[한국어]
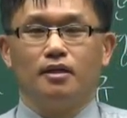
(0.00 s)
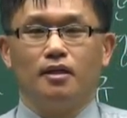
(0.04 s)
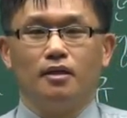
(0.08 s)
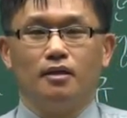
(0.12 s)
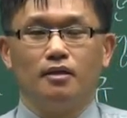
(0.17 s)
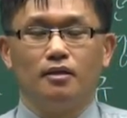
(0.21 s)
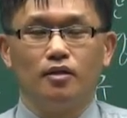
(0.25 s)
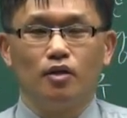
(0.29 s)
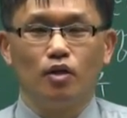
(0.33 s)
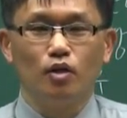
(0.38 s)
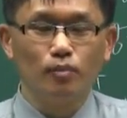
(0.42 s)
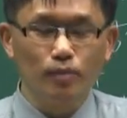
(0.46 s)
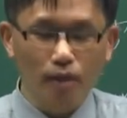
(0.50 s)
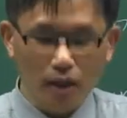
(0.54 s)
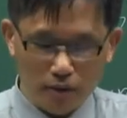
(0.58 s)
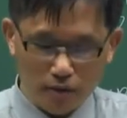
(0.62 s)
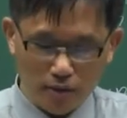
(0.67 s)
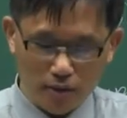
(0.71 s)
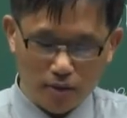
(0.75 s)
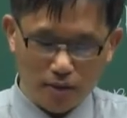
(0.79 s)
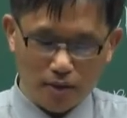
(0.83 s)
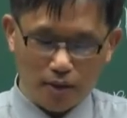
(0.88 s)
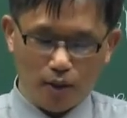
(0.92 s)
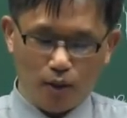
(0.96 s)
네, 여러분
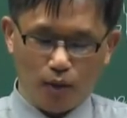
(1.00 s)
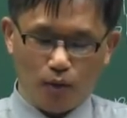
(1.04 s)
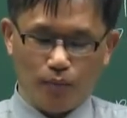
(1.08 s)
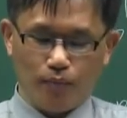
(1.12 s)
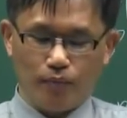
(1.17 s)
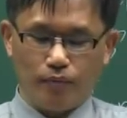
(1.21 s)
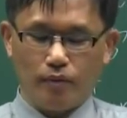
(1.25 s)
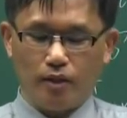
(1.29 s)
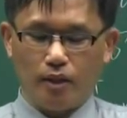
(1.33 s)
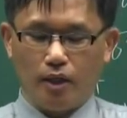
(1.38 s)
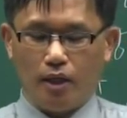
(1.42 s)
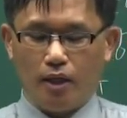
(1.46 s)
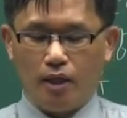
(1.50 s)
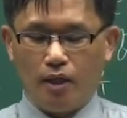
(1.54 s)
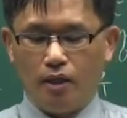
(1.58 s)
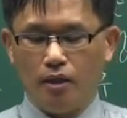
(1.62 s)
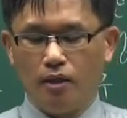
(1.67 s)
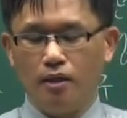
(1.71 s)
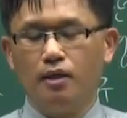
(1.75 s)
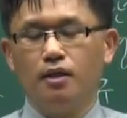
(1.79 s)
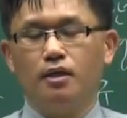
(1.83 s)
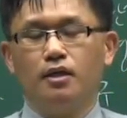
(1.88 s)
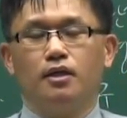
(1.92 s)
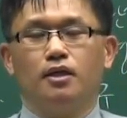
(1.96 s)
안녕하세요. 예,
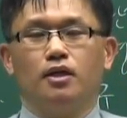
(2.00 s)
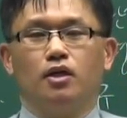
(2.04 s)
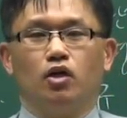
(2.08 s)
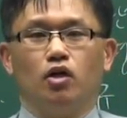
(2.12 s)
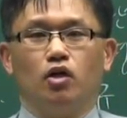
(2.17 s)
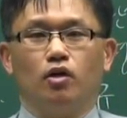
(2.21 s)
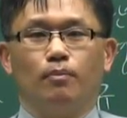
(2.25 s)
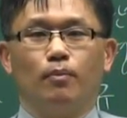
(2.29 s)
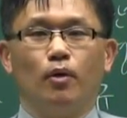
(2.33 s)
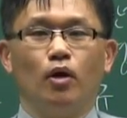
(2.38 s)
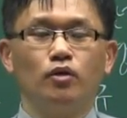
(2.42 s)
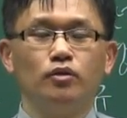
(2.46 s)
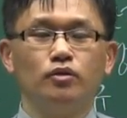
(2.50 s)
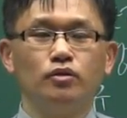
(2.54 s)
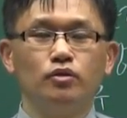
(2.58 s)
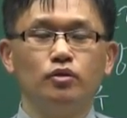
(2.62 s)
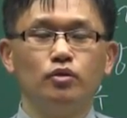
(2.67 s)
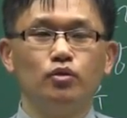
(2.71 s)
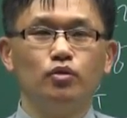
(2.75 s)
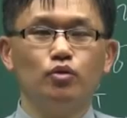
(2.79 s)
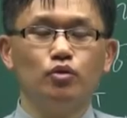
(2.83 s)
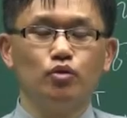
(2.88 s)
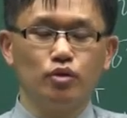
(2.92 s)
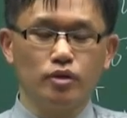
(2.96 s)
어,
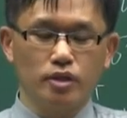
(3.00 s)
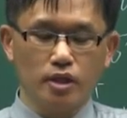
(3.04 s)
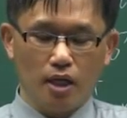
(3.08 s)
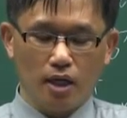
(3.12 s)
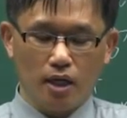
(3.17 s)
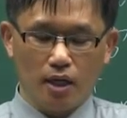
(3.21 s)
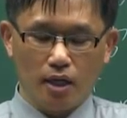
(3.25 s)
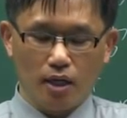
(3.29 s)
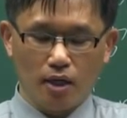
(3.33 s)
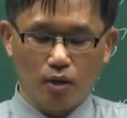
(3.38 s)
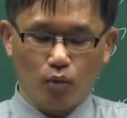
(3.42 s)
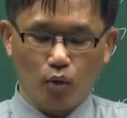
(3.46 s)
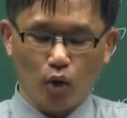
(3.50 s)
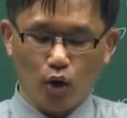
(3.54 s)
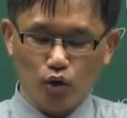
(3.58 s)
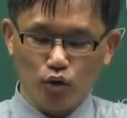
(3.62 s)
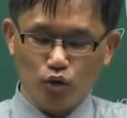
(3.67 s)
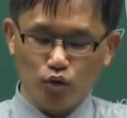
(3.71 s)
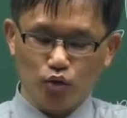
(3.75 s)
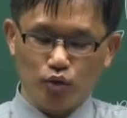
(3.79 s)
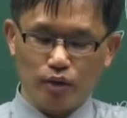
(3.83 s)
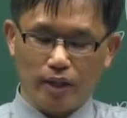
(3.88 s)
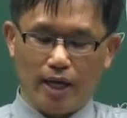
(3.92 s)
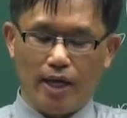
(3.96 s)
펀드 투자
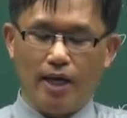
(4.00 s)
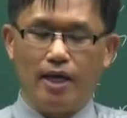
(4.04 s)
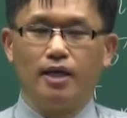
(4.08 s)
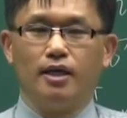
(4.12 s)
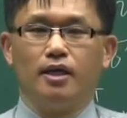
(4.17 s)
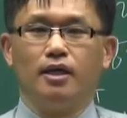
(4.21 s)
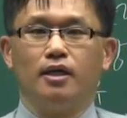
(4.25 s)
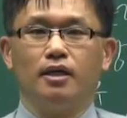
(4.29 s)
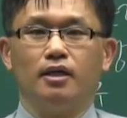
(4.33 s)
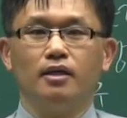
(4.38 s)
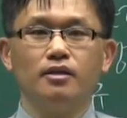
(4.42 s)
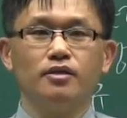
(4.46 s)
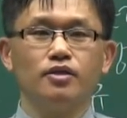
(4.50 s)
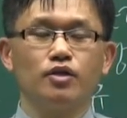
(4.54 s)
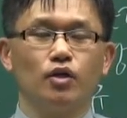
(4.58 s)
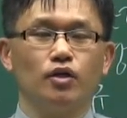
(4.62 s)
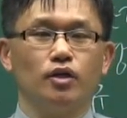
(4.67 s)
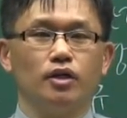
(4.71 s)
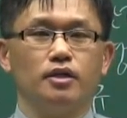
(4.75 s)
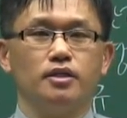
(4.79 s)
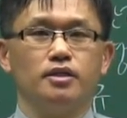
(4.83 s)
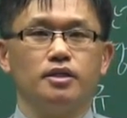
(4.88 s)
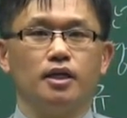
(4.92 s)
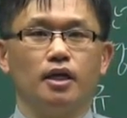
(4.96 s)
권유 대행인
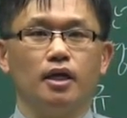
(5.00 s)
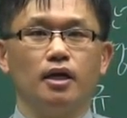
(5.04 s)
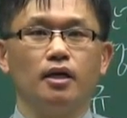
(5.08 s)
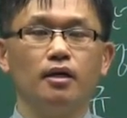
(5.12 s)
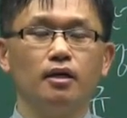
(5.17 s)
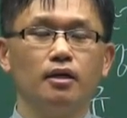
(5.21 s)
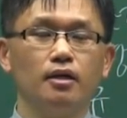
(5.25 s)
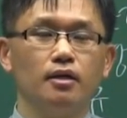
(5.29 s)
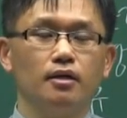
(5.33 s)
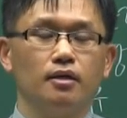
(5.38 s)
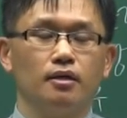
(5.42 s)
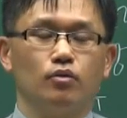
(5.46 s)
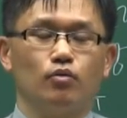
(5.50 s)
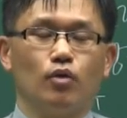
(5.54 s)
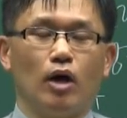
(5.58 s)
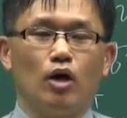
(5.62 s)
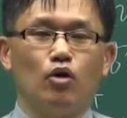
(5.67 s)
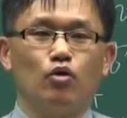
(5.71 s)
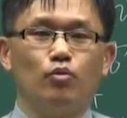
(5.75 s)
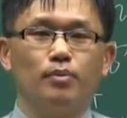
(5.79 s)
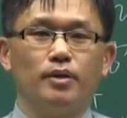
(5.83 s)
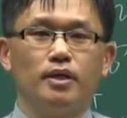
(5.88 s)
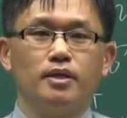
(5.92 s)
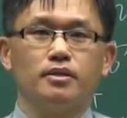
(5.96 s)
저희 이제
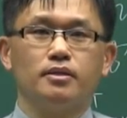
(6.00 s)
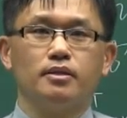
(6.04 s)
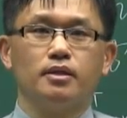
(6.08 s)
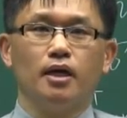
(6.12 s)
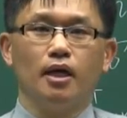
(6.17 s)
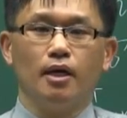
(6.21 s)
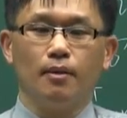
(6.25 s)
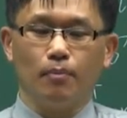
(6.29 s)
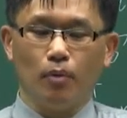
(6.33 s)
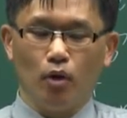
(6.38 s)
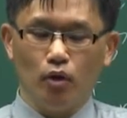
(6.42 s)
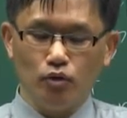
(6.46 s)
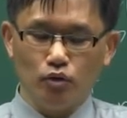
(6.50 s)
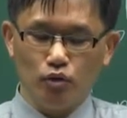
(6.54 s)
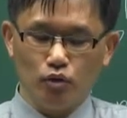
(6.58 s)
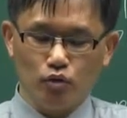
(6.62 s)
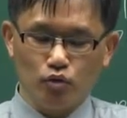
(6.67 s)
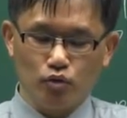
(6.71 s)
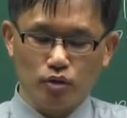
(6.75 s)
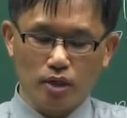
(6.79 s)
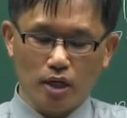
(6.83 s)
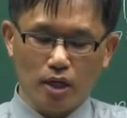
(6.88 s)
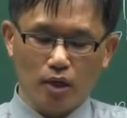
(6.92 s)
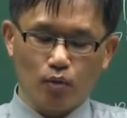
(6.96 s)
와우패스의 펀드
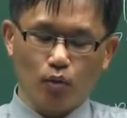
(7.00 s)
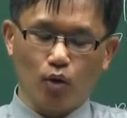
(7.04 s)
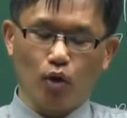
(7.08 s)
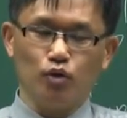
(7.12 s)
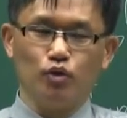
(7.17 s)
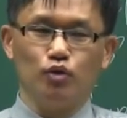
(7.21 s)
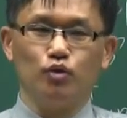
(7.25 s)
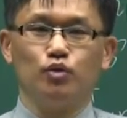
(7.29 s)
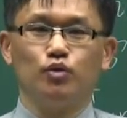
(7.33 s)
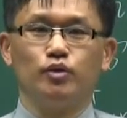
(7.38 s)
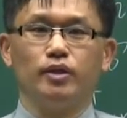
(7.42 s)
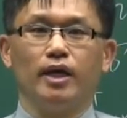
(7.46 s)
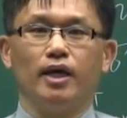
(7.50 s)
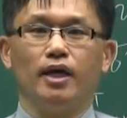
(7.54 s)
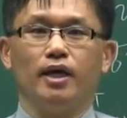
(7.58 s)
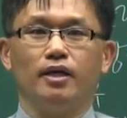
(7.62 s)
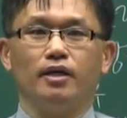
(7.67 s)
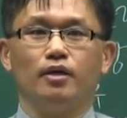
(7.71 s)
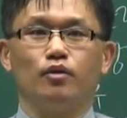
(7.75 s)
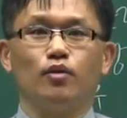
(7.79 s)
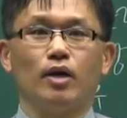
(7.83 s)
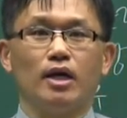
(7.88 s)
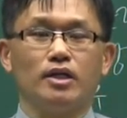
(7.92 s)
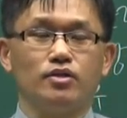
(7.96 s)
투자 권유
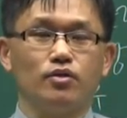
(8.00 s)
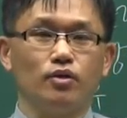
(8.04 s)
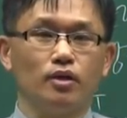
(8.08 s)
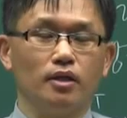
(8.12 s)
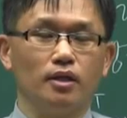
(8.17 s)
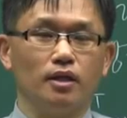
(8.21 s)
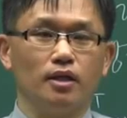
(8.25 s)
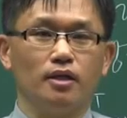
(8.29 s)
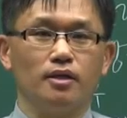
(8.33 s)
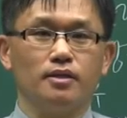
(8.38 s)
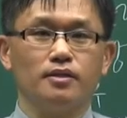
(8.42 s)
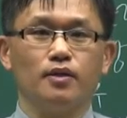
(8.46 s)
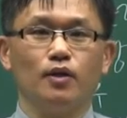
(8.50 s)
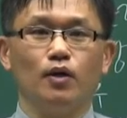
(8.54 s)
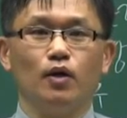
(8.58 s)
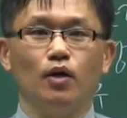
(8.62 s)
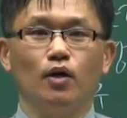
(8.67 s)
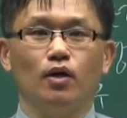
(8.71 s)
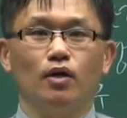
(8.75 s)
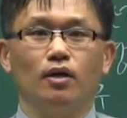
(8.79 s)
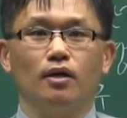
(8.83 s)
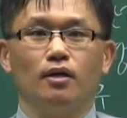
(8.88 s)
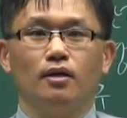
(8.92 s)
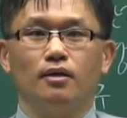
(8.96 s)
대행인 과정에
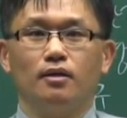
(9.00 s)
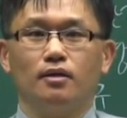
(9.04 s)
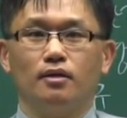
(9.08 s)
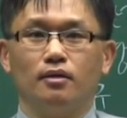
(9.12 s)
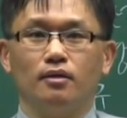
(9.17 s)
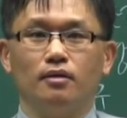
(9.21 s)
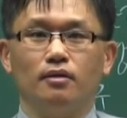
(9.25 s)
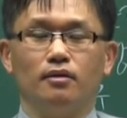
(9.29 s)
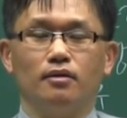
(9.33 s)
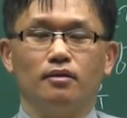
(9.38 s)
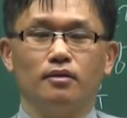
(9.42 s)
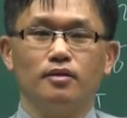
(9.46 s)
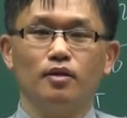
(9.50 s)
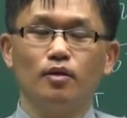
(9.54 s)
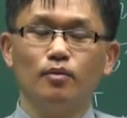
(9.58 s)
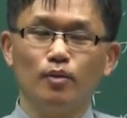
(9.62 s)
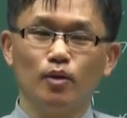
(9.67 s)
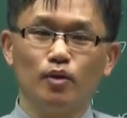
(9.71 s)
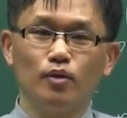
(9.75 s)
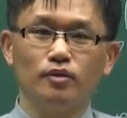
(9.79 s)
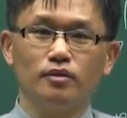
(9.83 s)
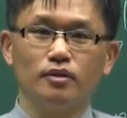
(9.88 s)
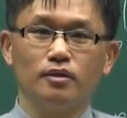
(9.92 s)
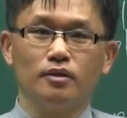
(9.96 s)
대해서 어,
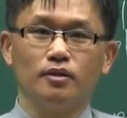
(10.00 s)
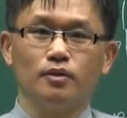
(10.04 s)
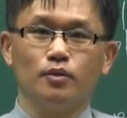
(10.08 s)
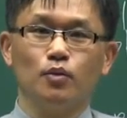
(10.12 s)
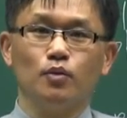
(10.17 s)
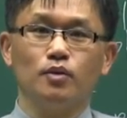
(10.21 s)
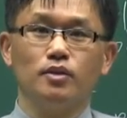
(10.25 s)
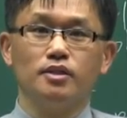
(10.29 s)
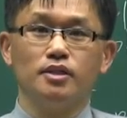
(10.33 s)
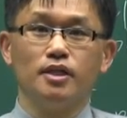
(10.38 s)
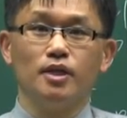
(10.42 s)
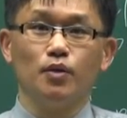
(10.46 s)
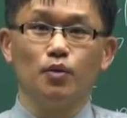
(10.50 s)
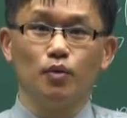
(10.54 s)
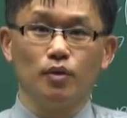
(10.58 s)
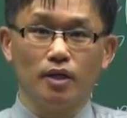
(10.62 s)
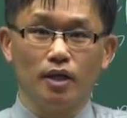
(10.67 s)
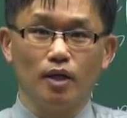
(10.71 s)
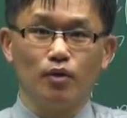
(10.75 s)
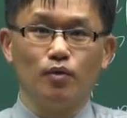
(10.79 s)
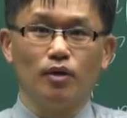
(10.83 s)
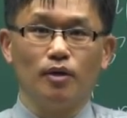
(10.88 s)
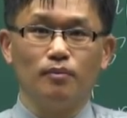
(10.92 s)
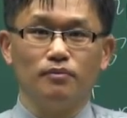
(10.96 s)
설명을 드릴
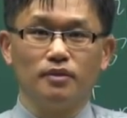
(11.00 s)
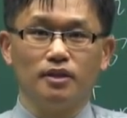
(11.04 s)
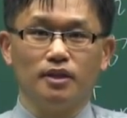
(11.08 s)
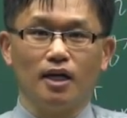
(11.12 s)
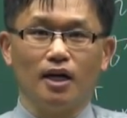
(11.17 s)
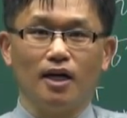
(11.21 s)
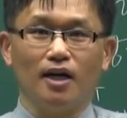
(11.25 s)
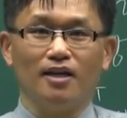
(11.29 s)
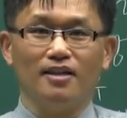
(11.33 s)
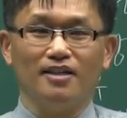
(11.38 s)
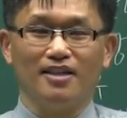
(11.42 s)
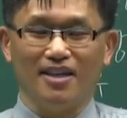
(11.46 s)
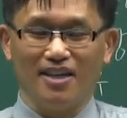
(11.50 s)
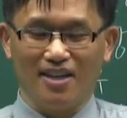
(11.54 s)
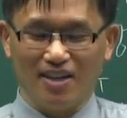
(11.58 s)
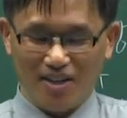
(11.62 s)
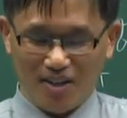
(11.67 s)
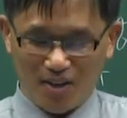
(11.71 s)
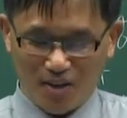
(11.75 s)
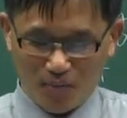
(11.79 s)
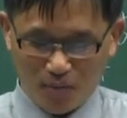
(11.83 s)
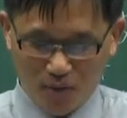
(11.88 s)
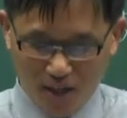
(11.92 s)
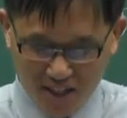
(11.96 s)
손재용이라고 합니다. 예,
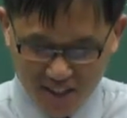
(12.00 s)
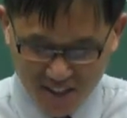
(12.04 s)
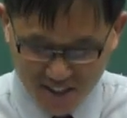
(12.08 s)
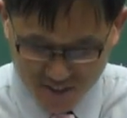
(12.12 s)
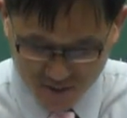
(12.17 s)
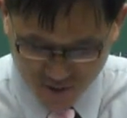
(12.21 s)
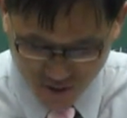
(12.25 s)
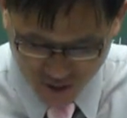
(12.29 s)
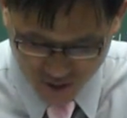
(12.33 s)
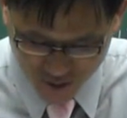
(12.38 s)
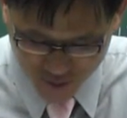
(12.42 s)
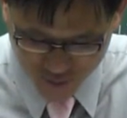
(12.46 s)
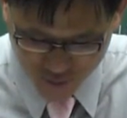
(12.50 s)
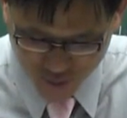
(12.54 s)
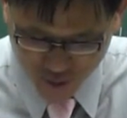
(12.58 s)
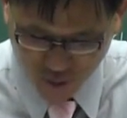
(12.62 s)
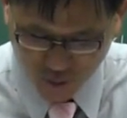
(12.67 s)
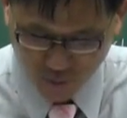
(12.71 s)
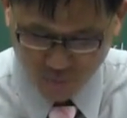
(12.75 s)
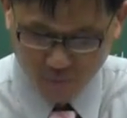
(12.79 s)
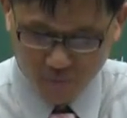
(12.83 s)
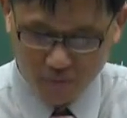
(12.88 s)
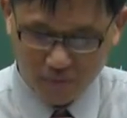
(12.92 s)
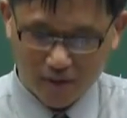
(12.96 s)
뵙게 돼서
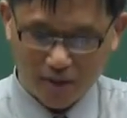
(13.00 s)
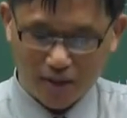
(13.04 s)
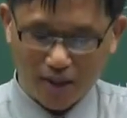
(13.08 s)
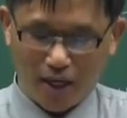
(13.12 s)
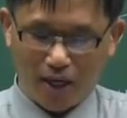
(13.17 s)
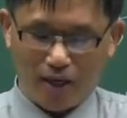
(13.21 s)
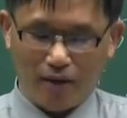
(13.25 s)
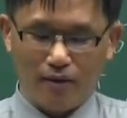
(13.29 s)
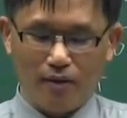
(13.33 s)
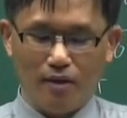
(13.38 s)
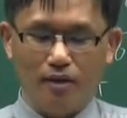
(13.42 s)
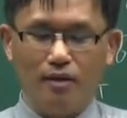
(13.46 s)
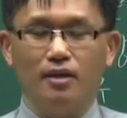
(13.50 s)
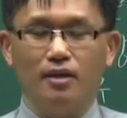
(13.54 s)
반갑고요. 예.